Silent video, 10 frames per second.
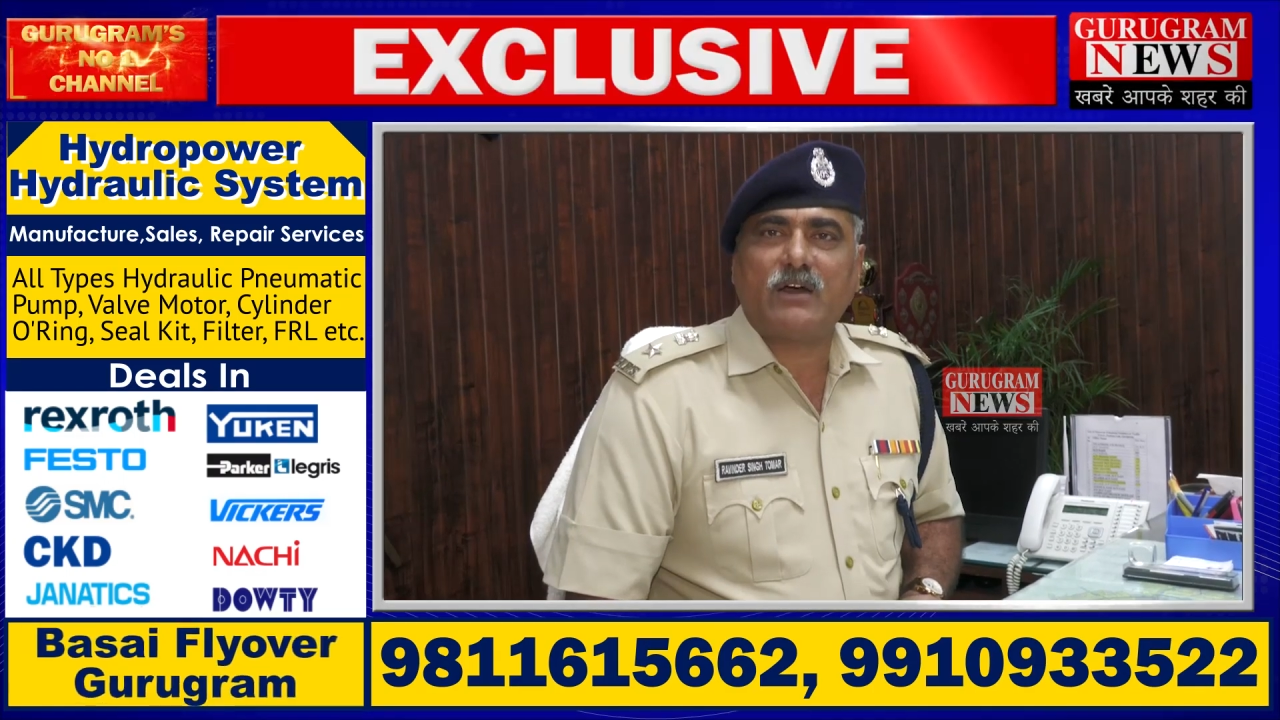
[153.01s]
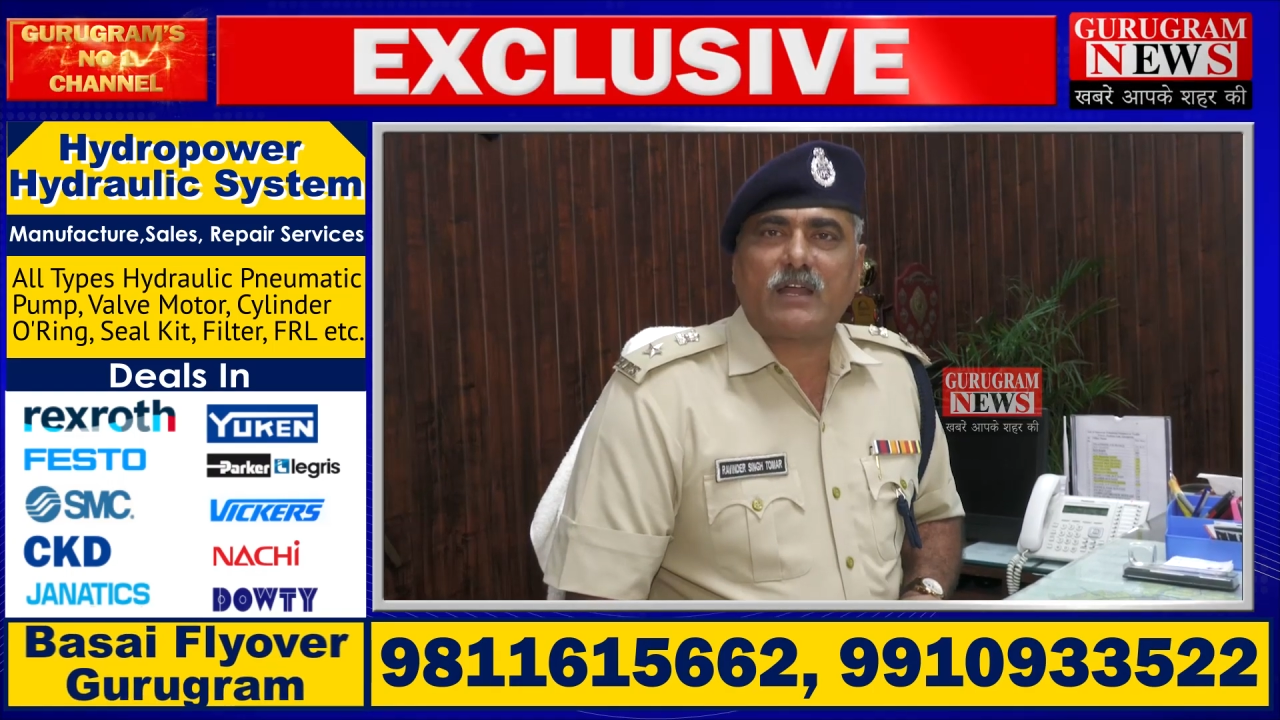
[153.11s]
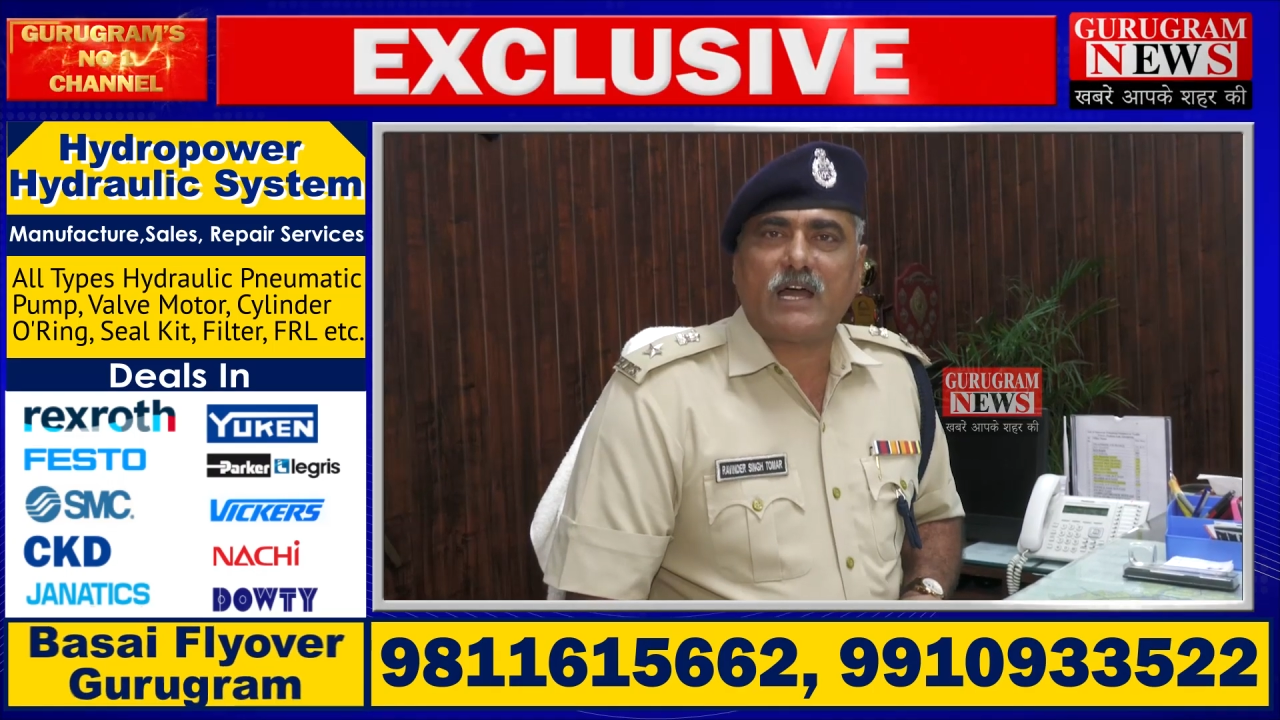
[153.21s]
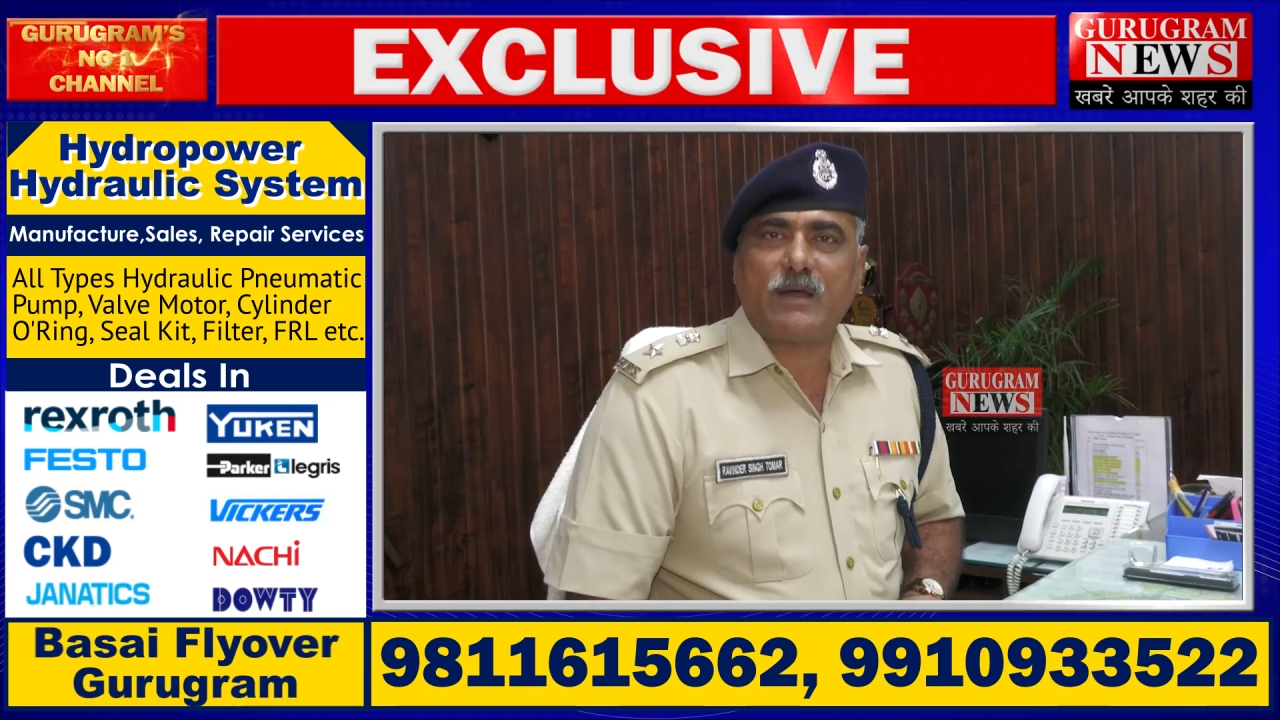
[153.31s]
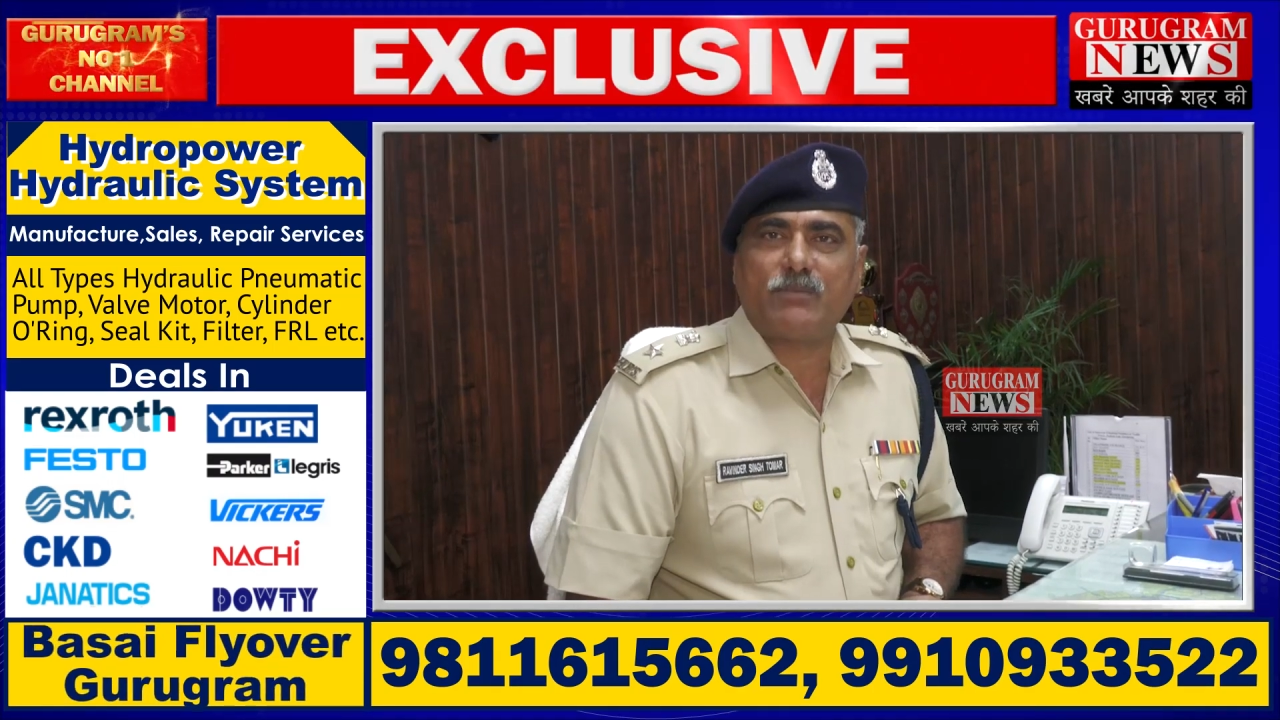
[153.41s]

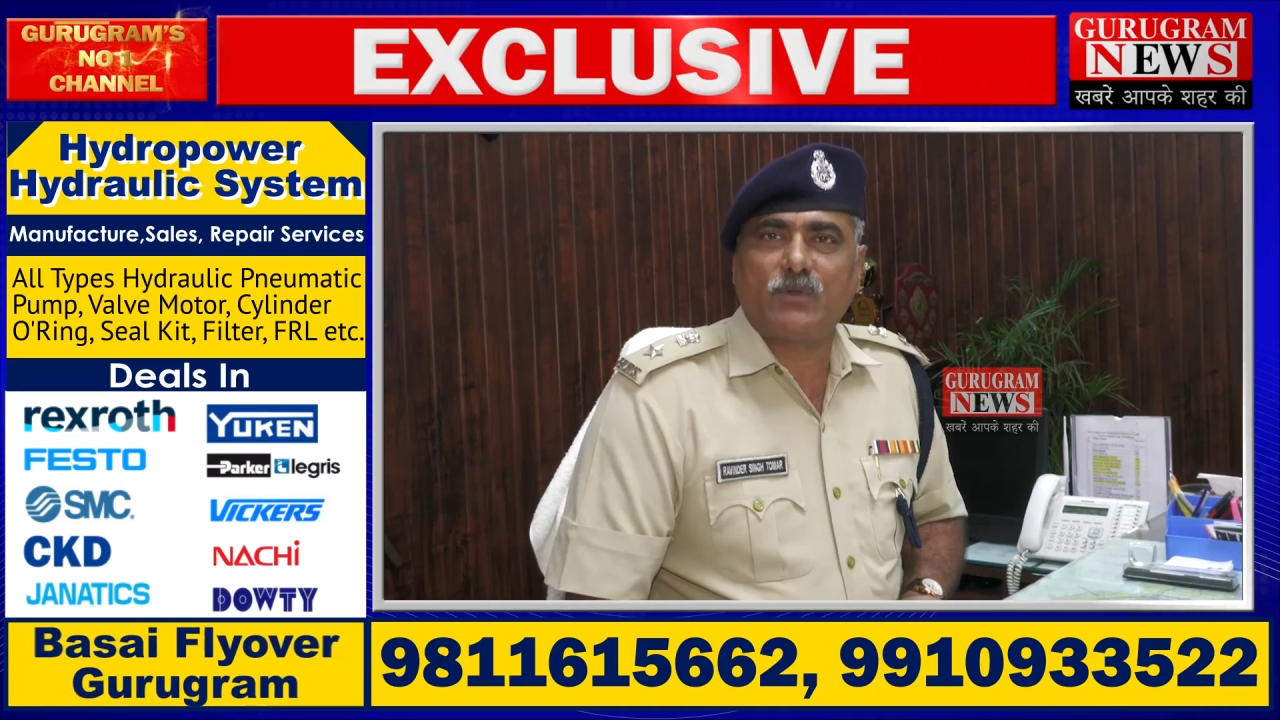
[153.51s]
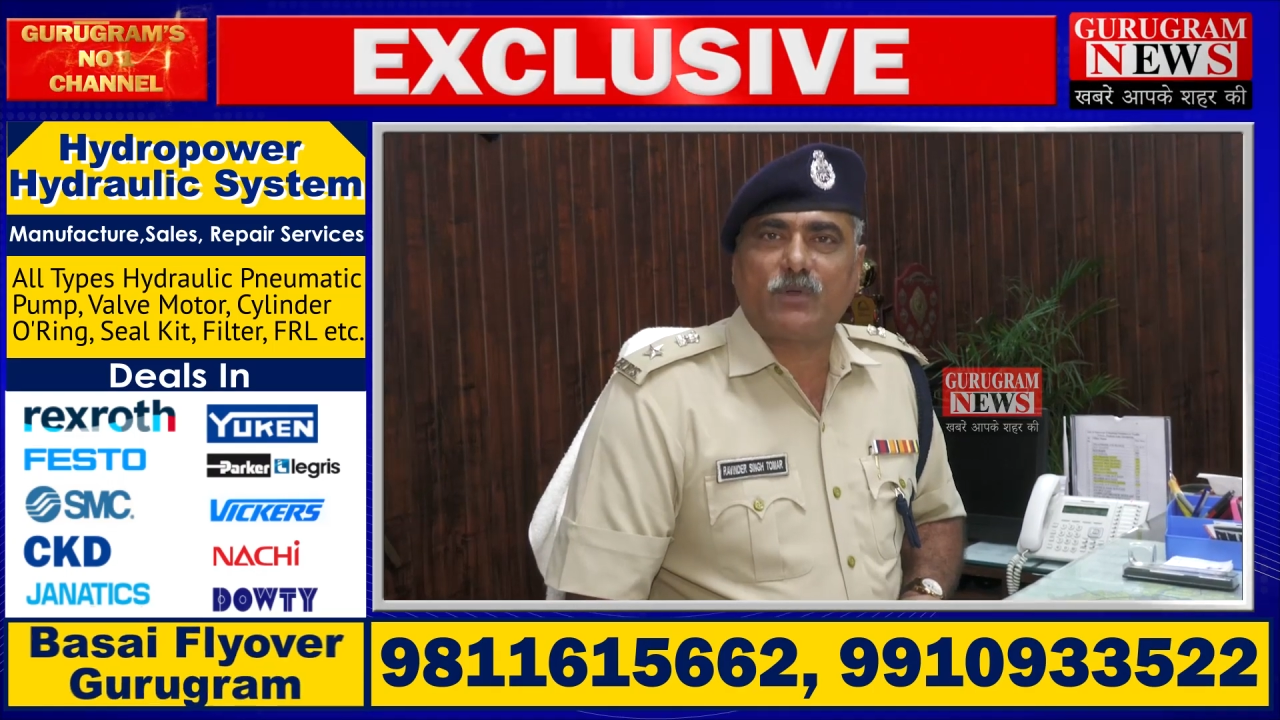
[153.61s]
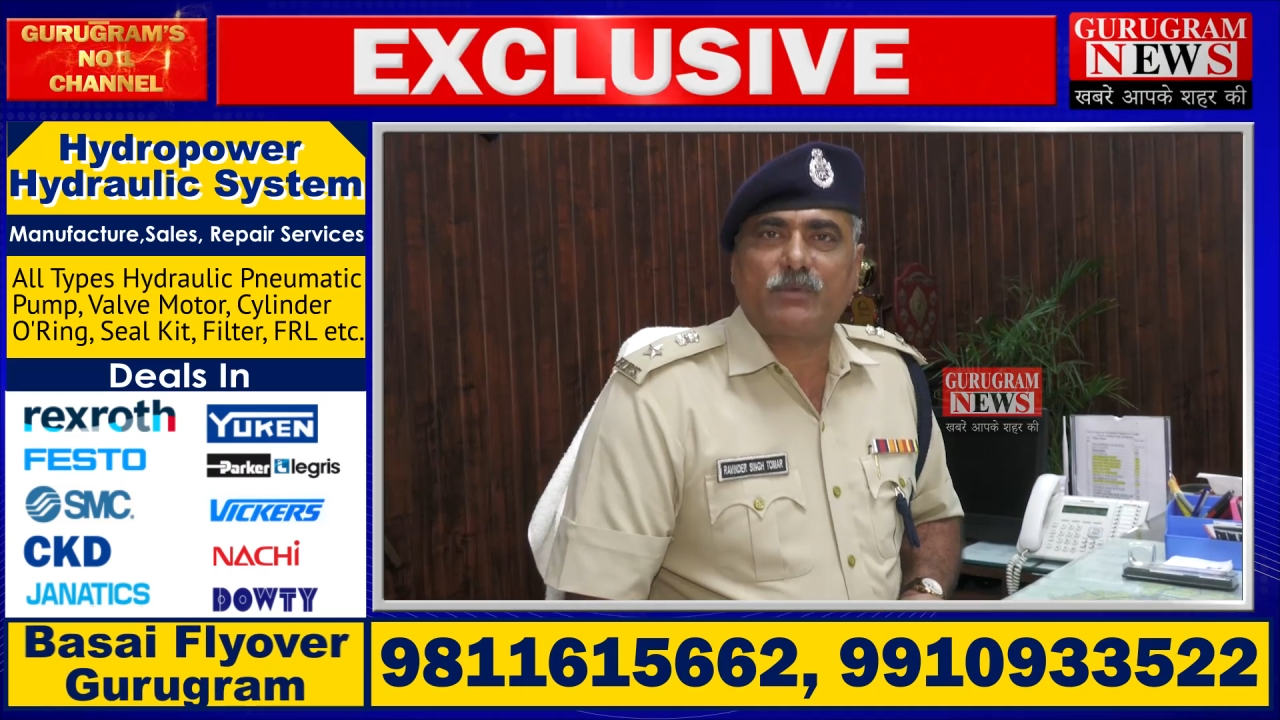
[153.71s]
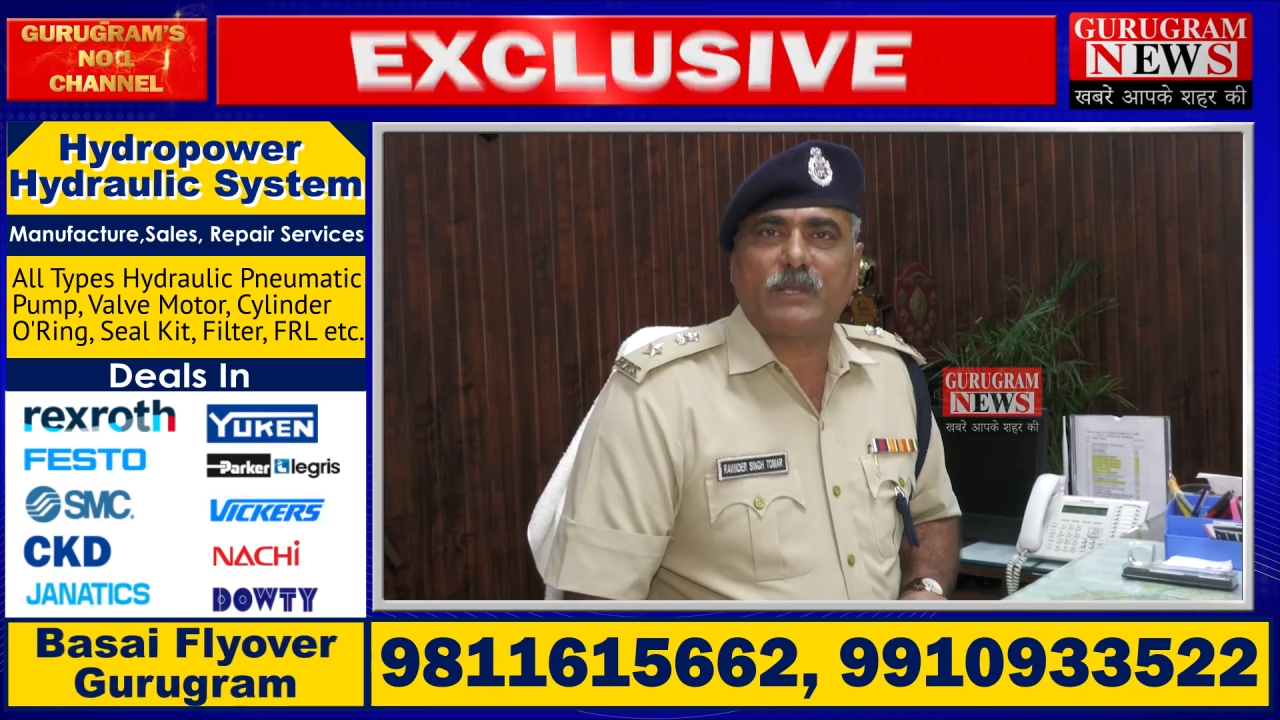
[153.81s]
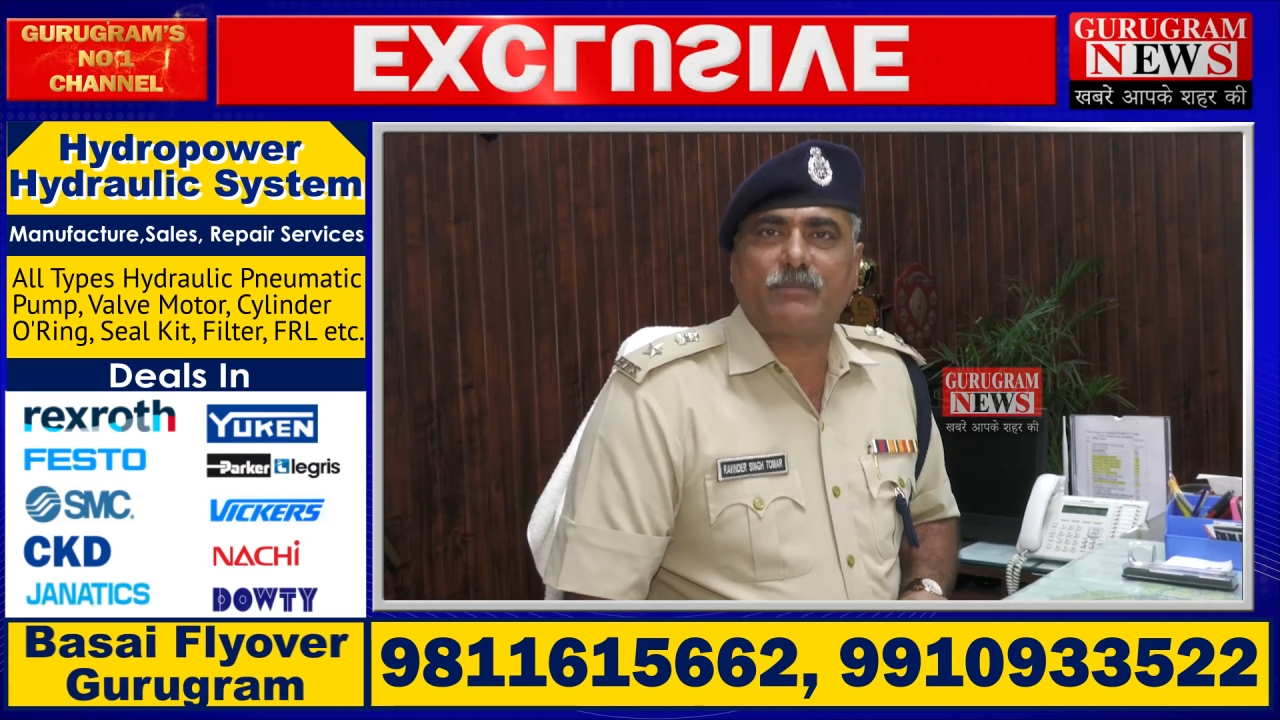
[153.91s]
और आप लोग भी